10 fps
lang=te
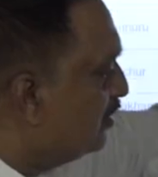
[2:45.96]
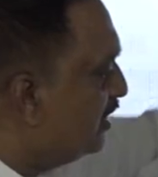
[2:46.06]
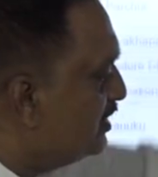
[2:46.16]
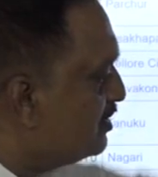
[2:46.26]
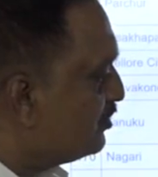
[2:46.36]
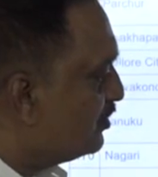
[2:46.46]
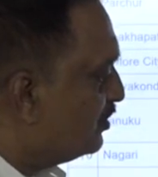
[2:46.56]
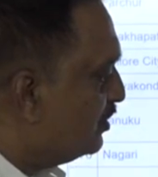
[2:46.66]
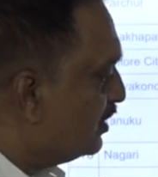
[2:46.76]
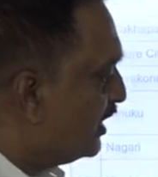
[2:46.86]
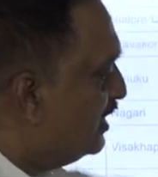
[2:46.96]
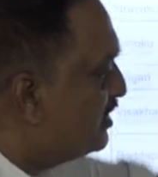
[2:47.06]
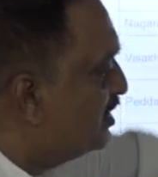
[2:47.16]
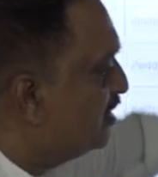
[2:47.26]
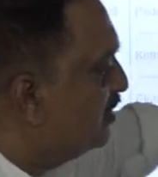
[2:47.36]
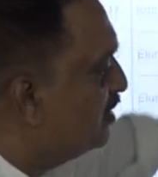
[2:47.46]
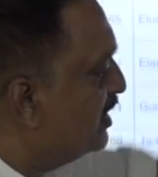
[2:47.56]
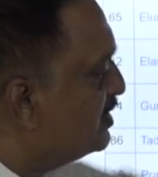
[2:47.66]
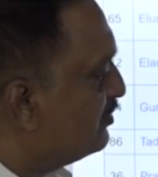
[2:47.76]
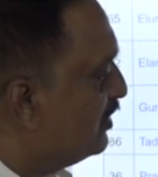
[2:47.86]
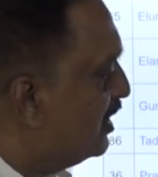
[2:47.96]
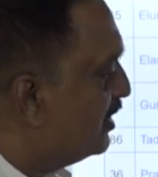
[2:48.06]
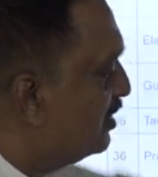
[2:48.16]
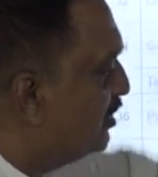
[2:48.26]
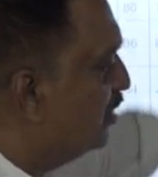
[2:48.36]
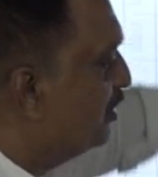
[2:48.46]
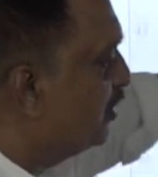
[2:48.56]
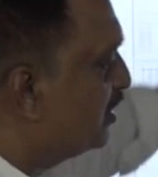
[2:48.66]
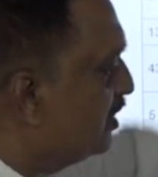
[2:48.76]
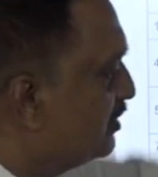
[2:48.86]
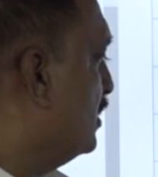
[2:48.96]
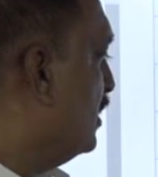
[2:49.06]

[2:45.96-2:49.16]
తెలుగుదేశం గెలిచిన తెలుగుదేశం వాళ్ళందరూ ఓడిపోతారు